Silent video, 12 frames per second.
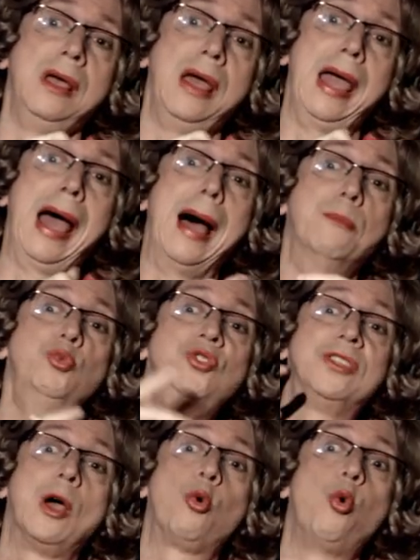É, a
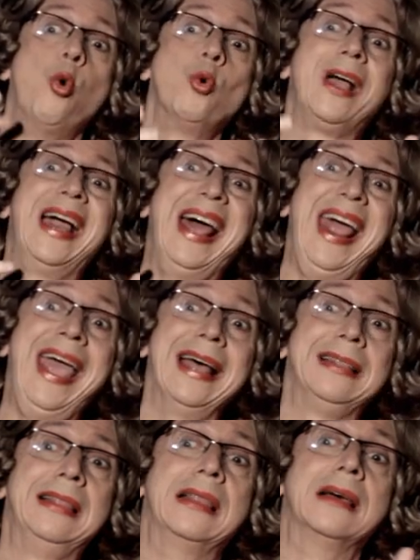música
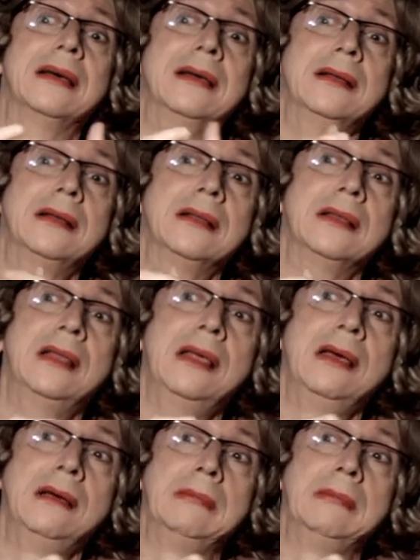concreta. Né?